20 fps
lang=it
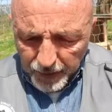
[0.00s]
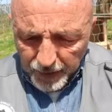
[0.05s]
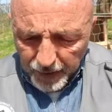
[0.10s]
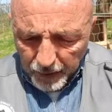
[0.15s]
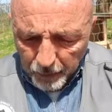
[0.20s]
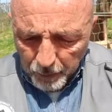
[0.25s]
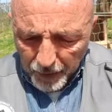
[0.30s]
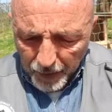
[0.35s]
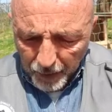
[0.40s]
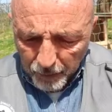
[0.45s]

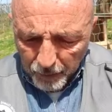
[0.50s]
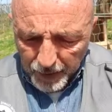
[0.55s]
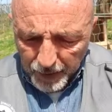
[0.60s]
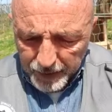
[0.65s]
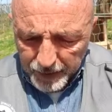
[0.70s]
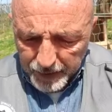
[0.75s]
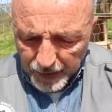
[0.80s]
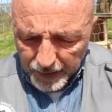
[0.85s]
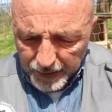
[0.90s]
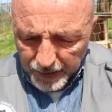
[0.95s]
che per me è
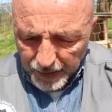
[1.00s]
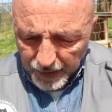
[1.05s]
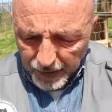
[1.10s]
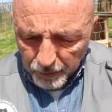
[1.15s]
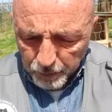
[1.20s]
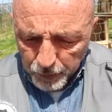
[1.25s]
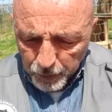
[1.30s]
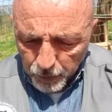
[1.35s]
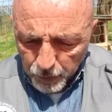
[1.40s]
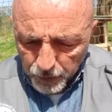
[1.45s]
stata
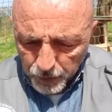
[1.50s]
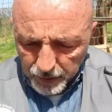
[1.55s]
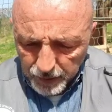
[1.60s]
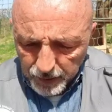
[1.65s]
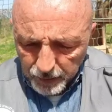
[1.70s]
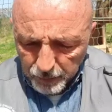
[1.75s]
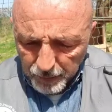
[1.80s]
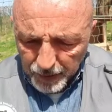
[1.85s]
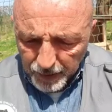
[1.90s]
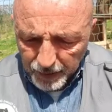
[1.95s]
la più
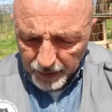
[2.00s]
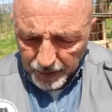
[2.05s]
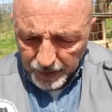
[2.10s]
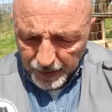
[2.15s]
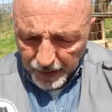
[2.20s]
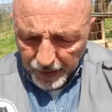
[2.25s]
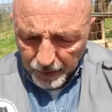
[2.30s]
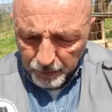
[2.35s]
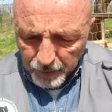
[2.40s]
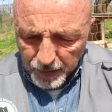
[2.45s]

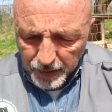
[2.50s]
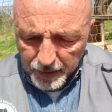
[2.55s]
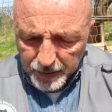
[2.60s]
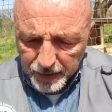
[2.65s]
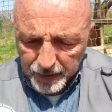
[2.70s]
indimenticabile